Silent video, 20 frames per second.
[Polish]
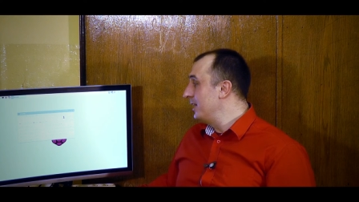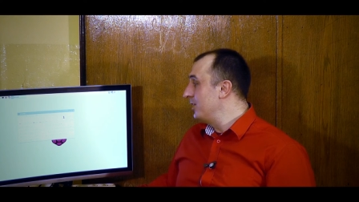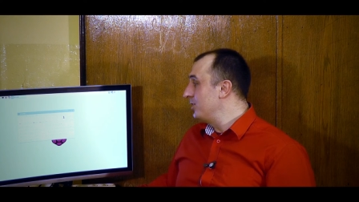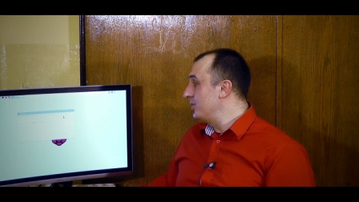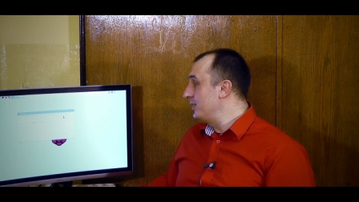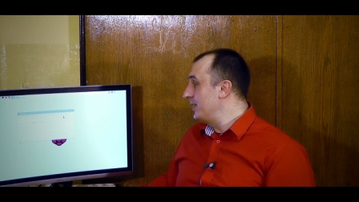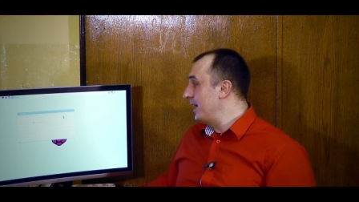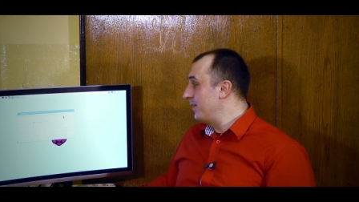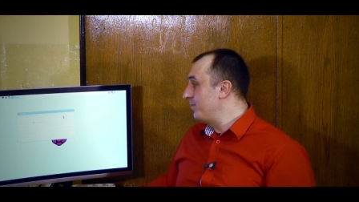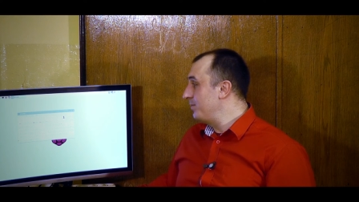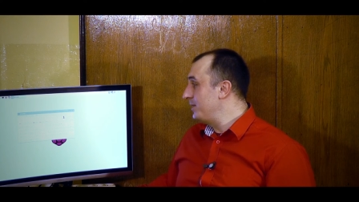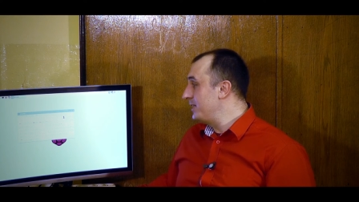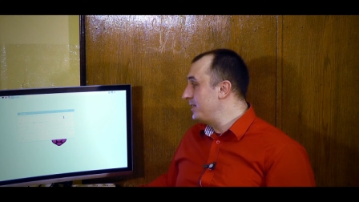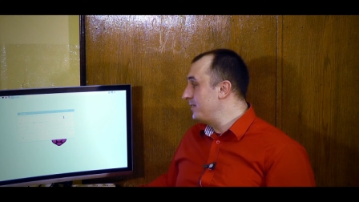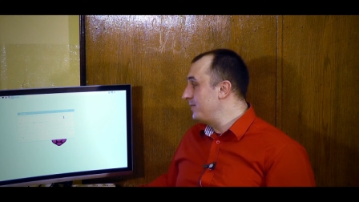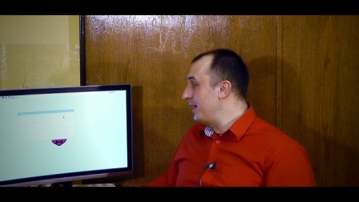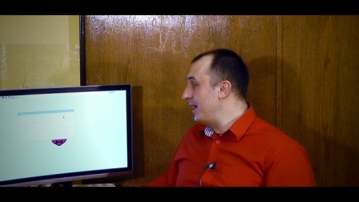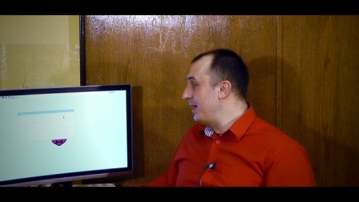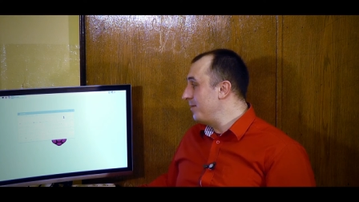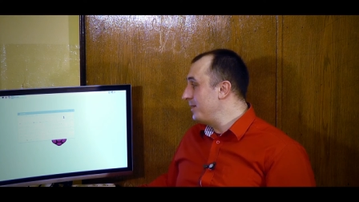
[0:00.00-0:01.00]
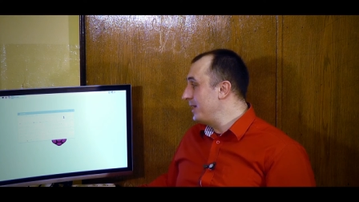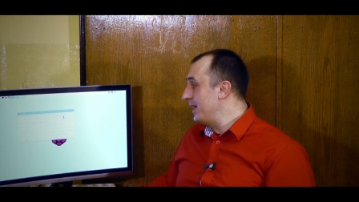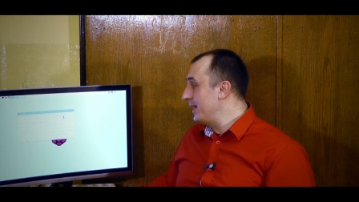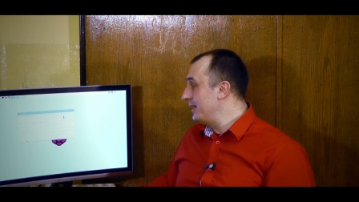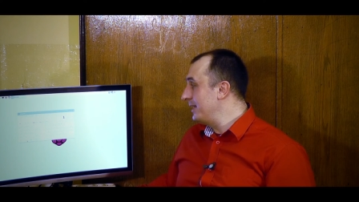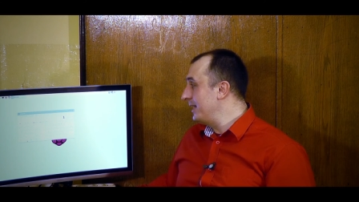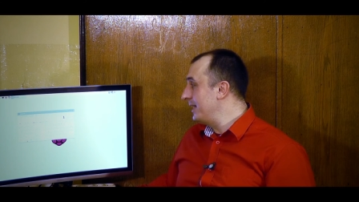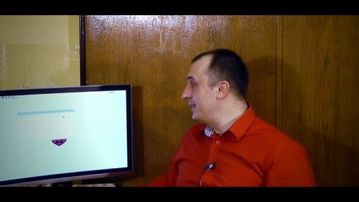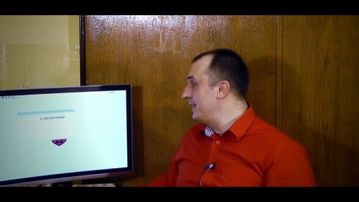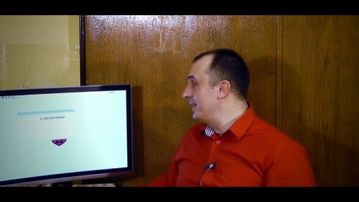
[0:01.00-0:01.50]
Czyli jak pisywałem
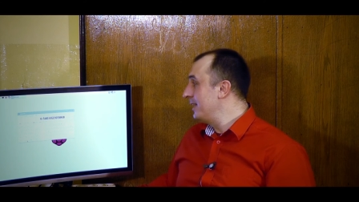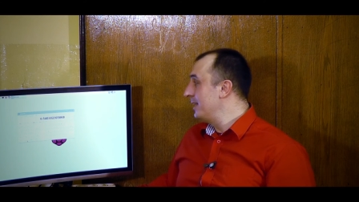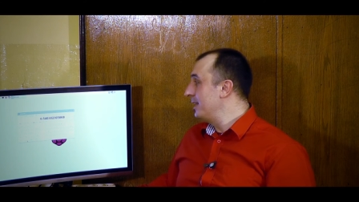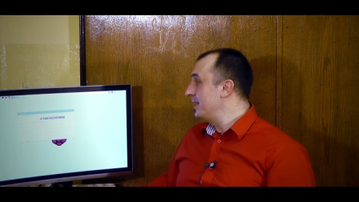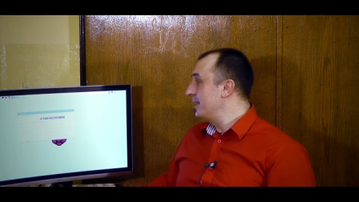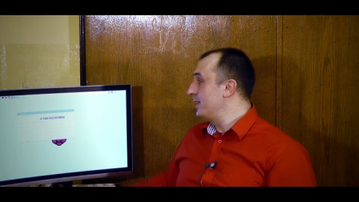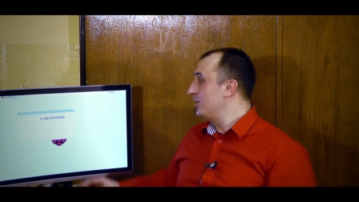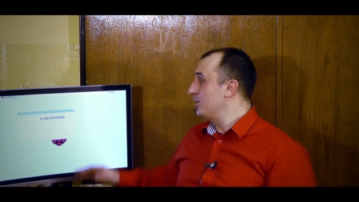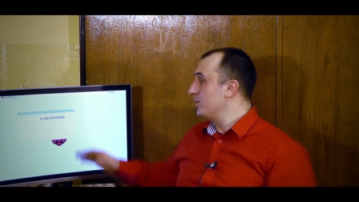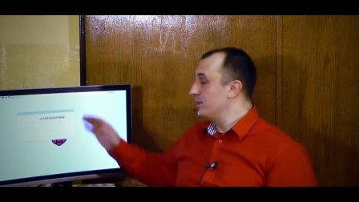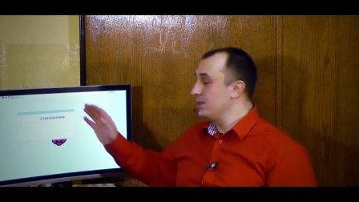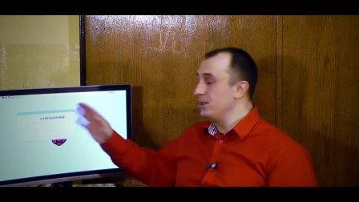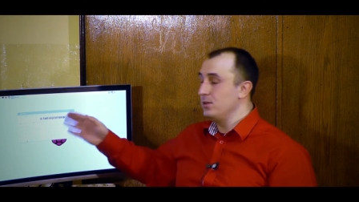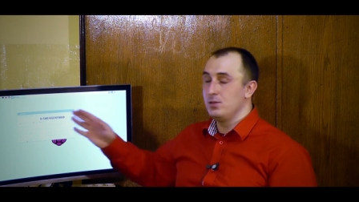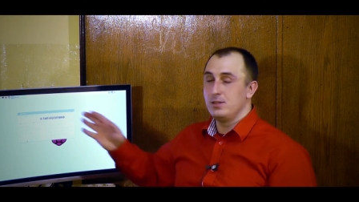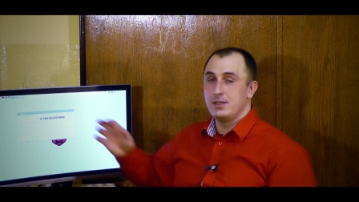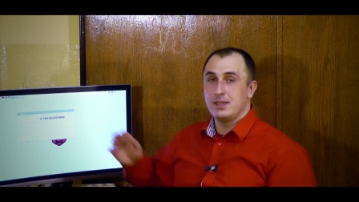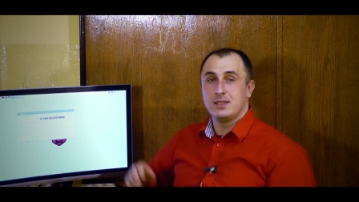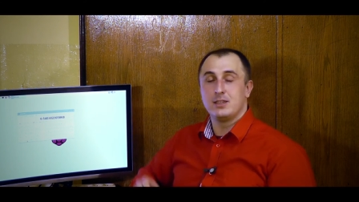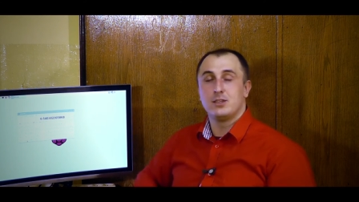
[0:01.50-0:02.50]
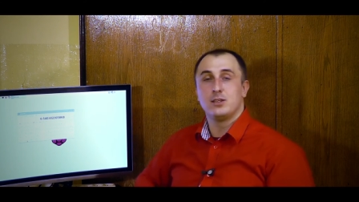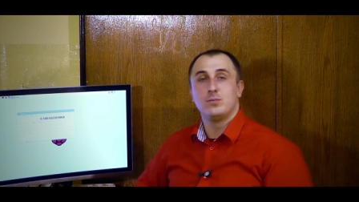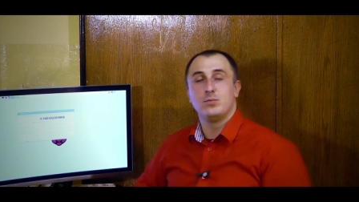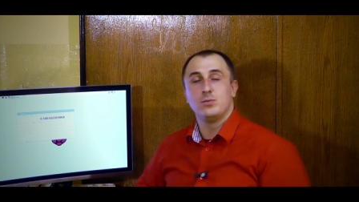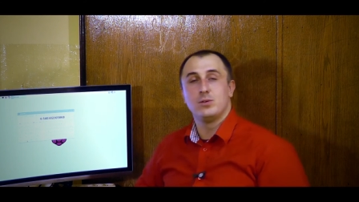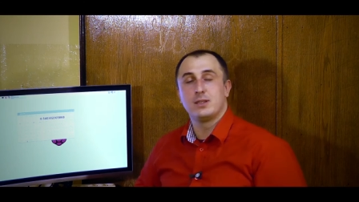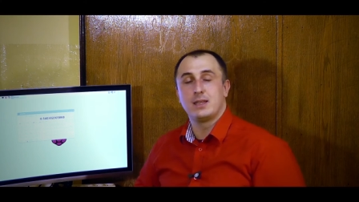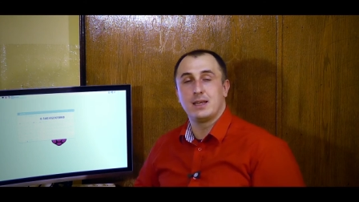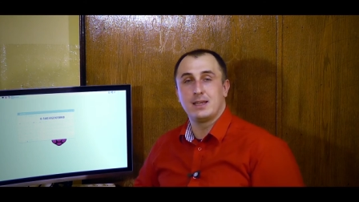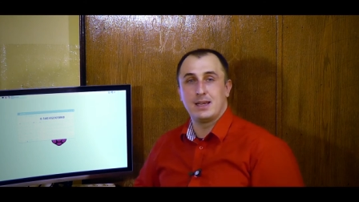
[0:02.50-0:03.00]
1 i cosinus 1, to
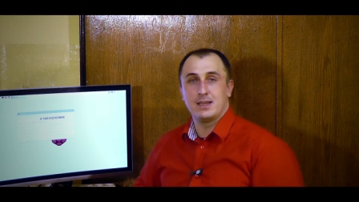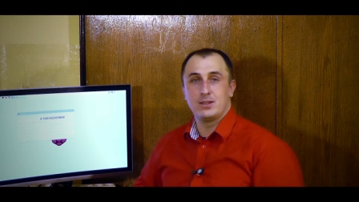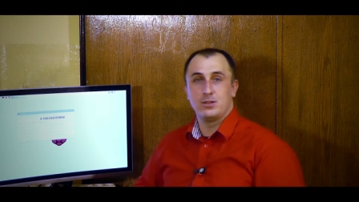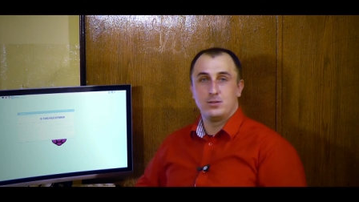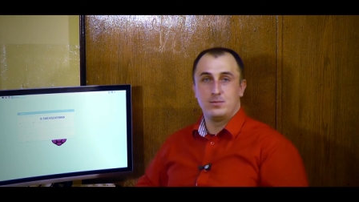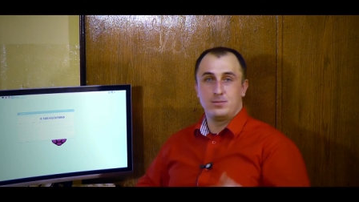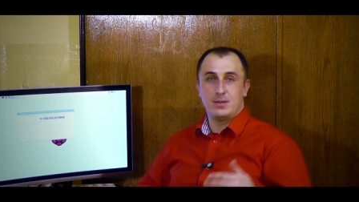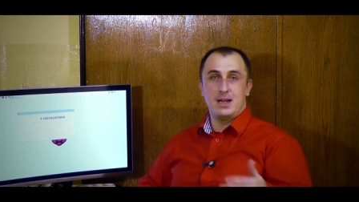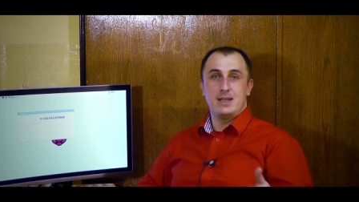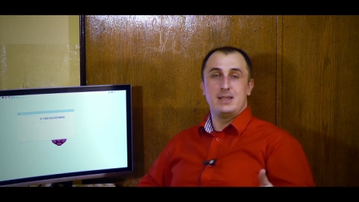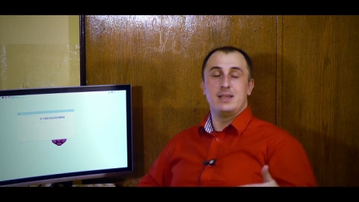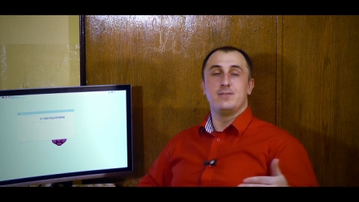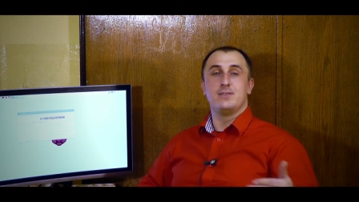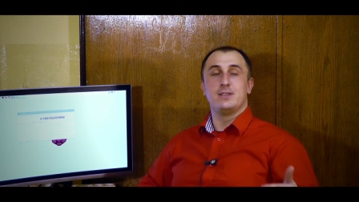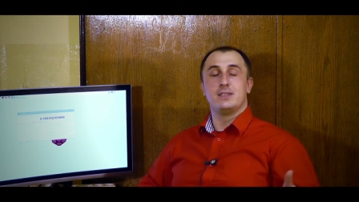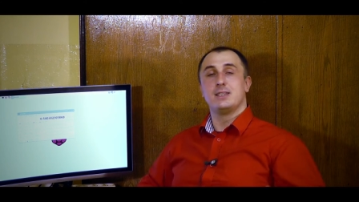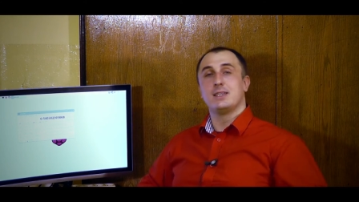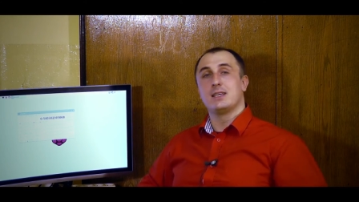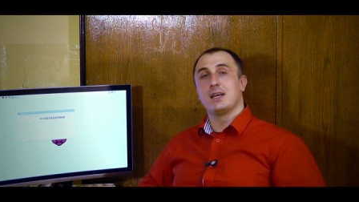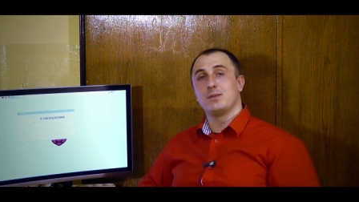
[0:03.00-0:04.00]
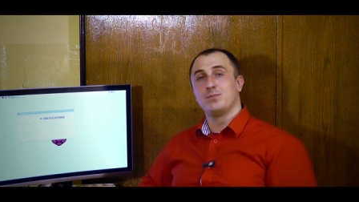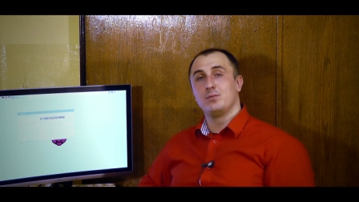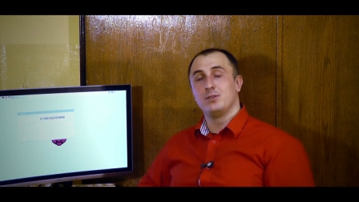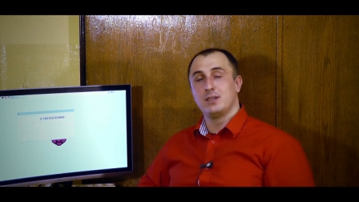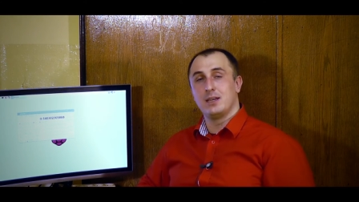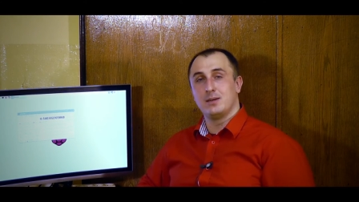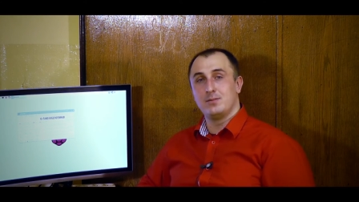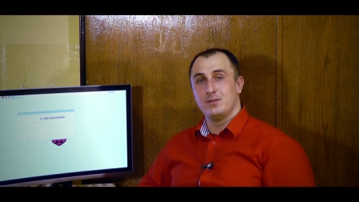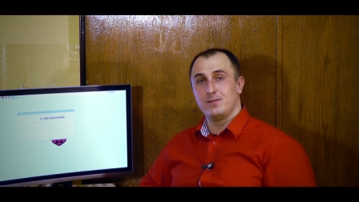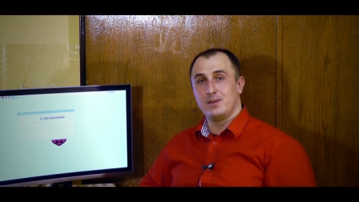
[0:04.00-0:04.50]
było tak jak normalnie w językach
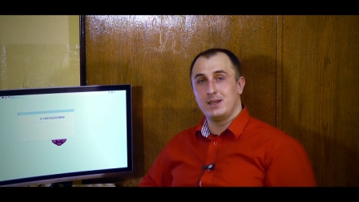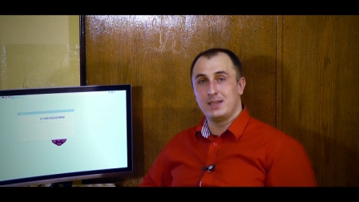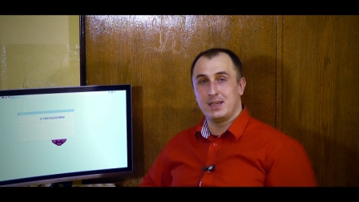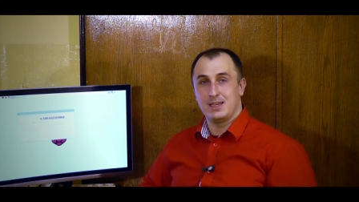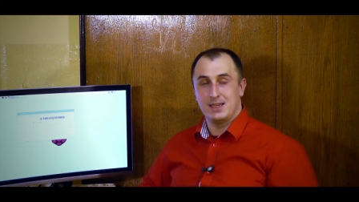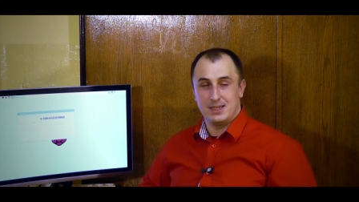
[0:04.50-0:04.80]
programowania.